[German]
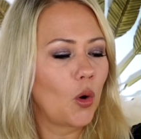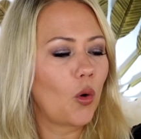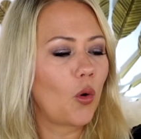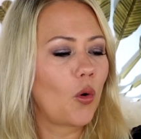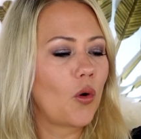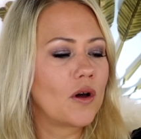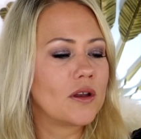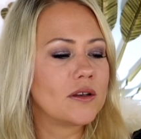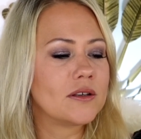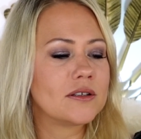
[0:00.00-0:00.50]

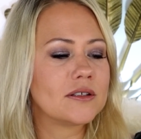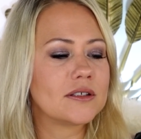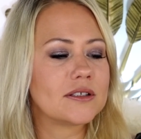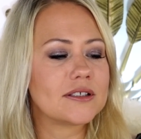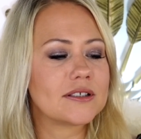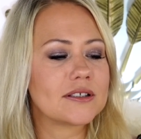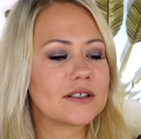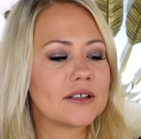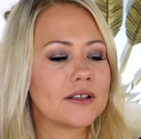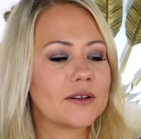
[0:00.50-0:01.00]

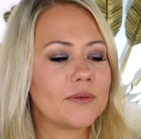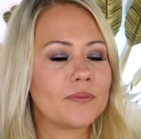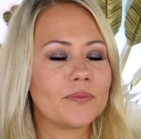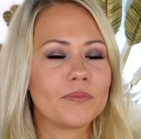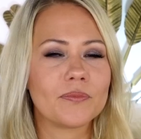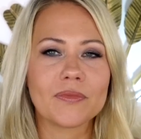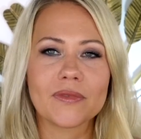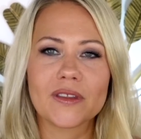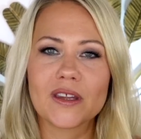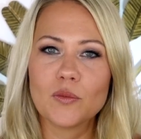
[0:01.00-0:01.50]
Und
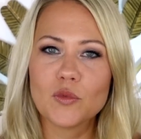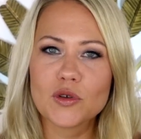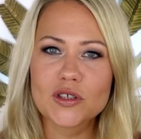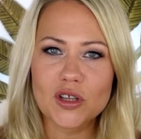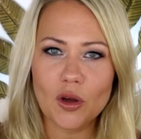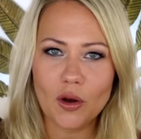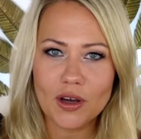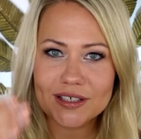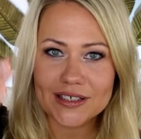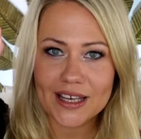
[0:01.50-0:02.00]
ähm, die müsst
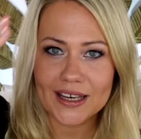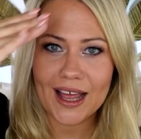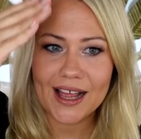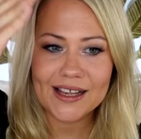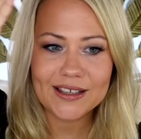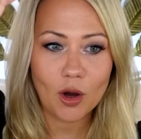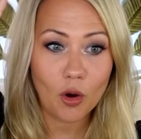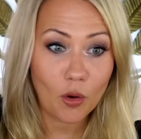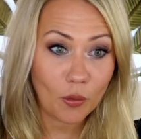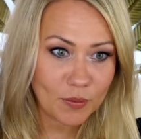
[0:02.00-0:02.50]
ihr euch dann
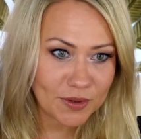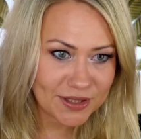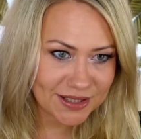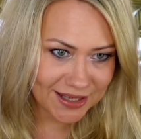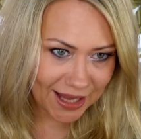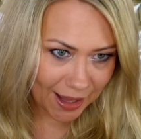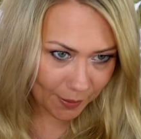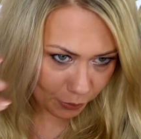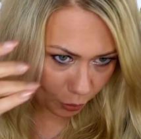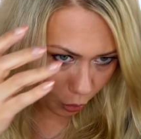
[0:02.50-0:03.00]
halt auch ein
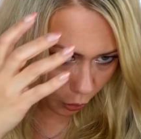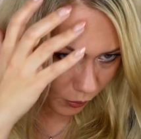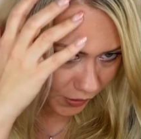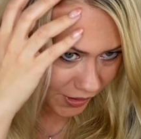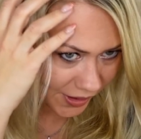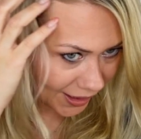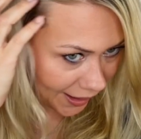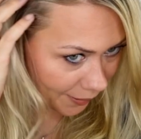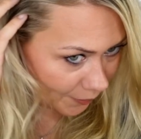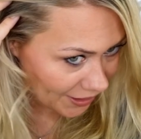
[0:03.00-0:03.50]
bisschen
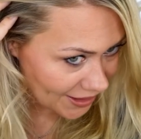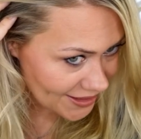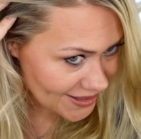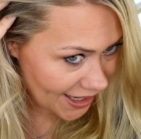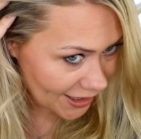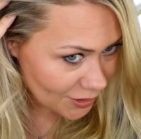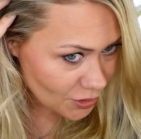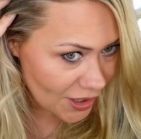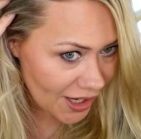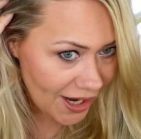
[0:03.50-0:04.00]
abrubbeln. Aber jetzt
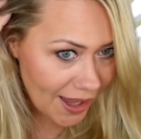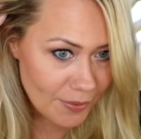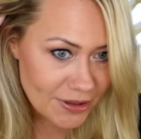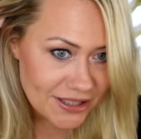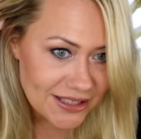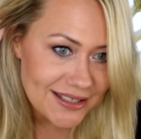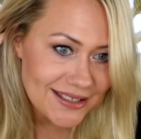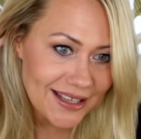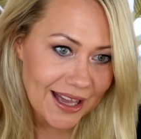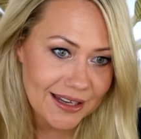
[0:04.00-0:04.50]
aktuell habe
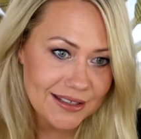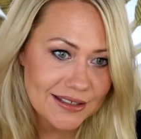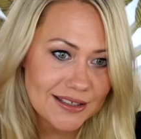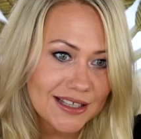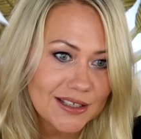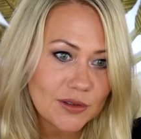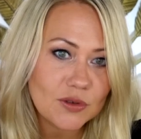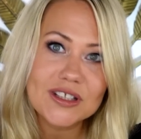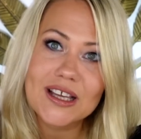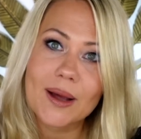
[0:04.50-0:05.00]
ich das gerade
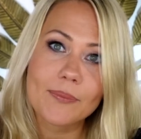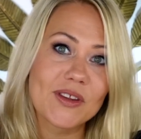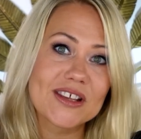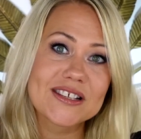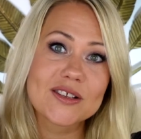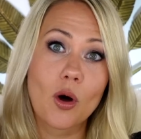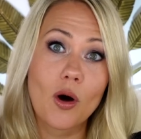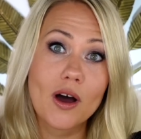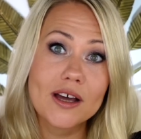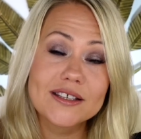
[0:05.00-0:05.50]
nicht und ich habe
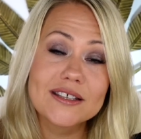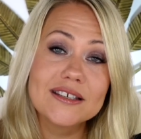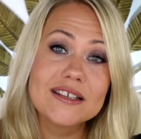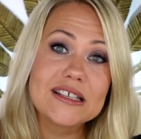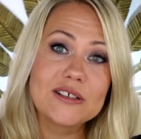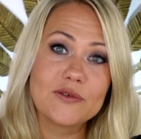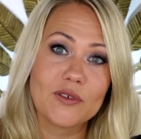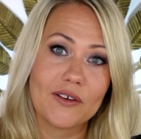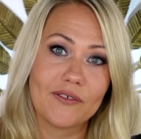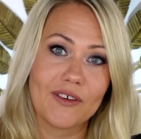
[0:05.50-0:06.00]
das heute
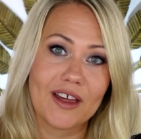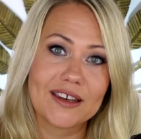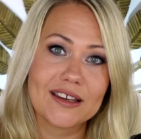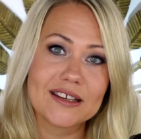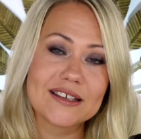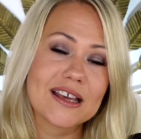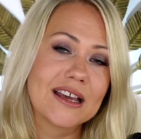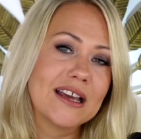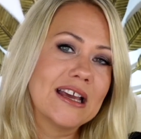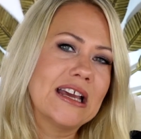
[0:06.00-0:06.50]
nicht
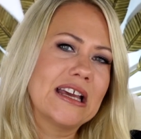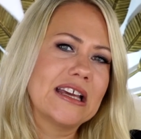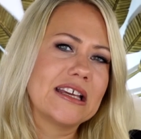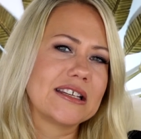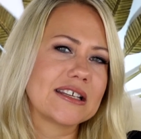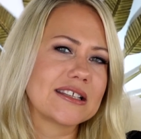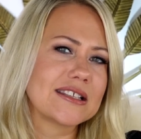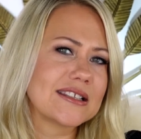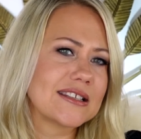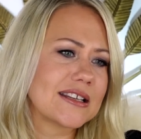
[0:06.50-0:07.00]
verwendet.
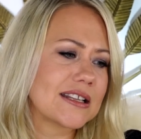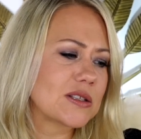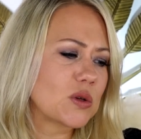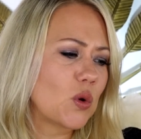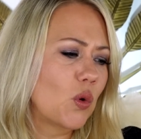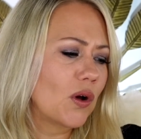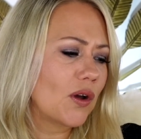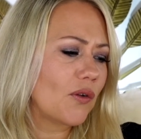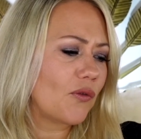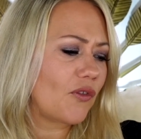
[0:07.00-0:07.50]
Das ist jetzt
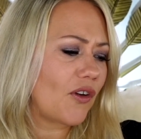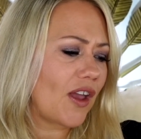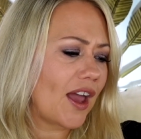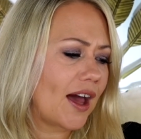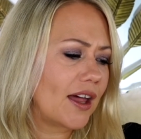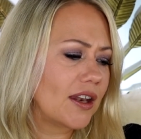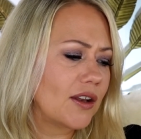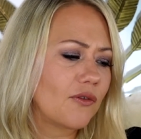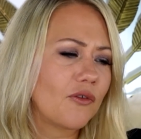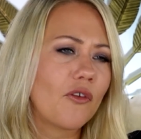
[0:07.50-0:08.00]

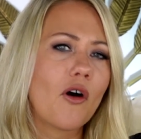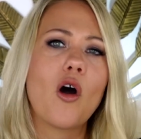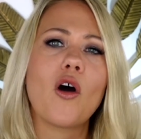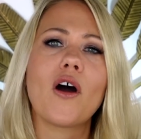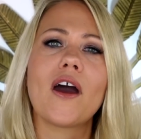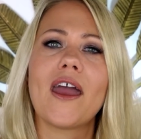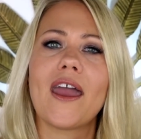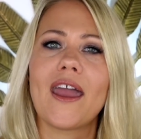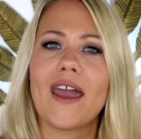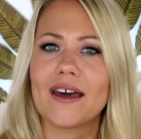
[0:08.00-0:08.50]
ungefähr eine
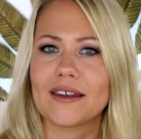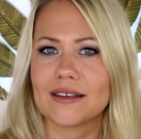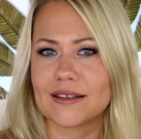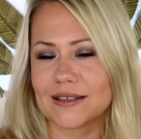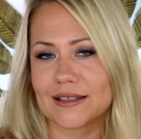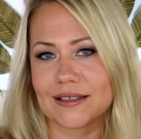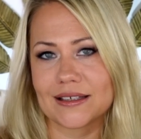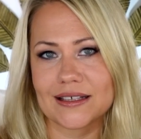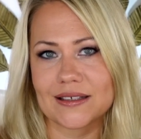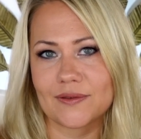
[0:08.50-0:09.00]
Woche her,
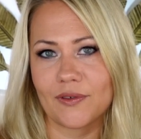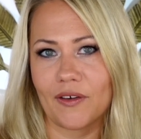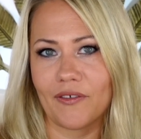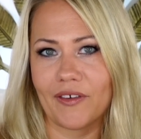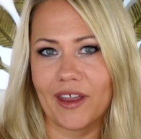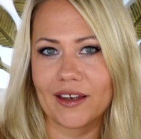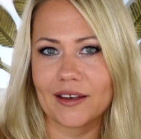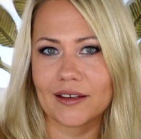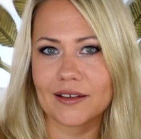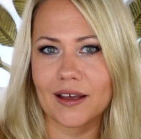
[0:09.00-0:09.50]
dass ich das
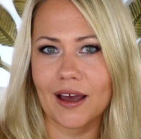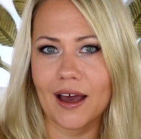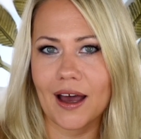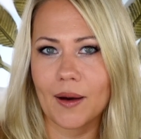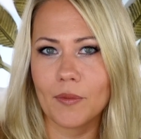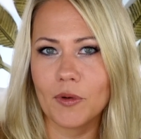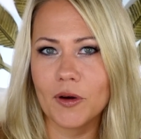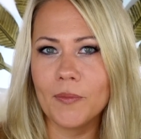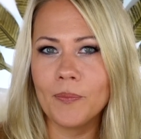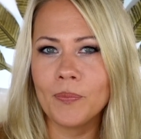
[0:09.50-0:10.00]
verwendet
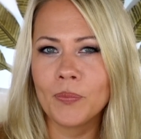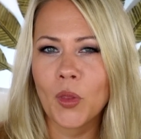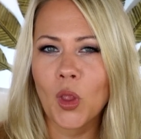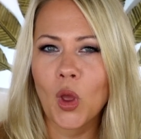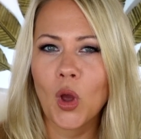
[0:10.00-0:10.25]
habe.